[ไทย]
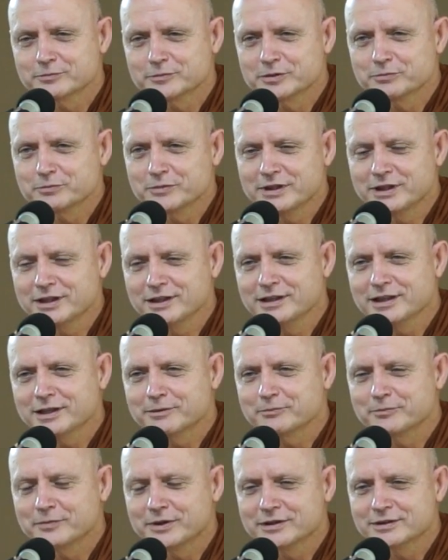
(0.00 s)
มันไม่ได้นับ
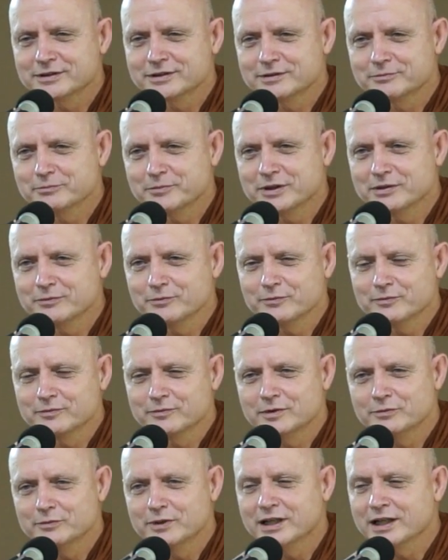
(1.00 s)
เป็นเป็น
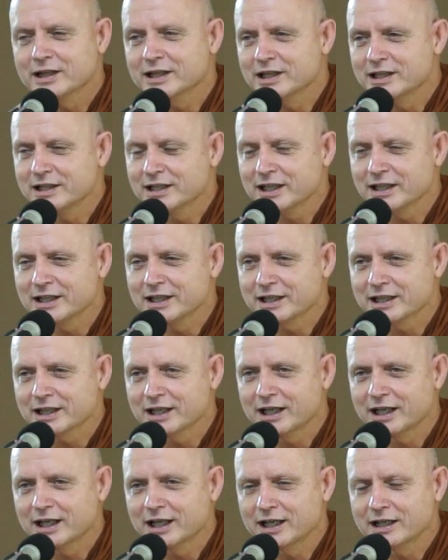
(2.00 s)
เวลาไรนาฬิ
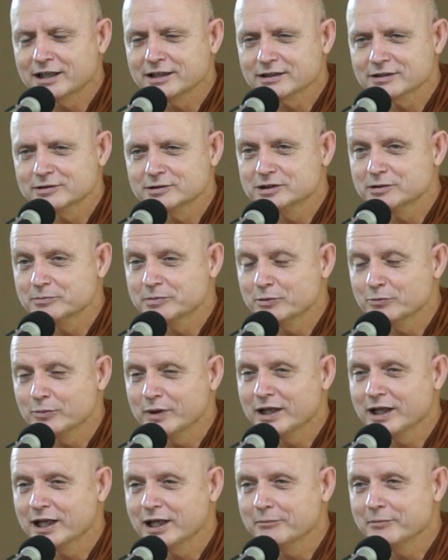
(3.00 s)
กาก็จะเป็นเว
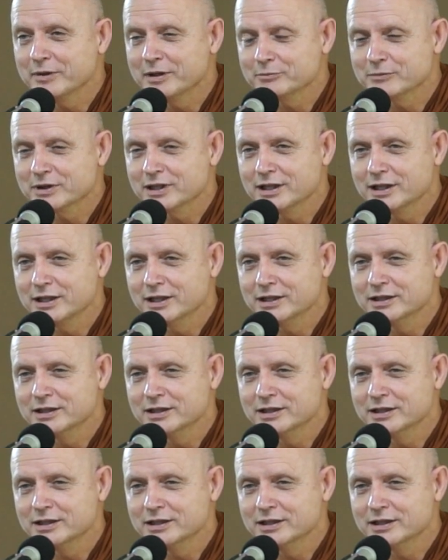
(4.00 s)
ลาแบบไหน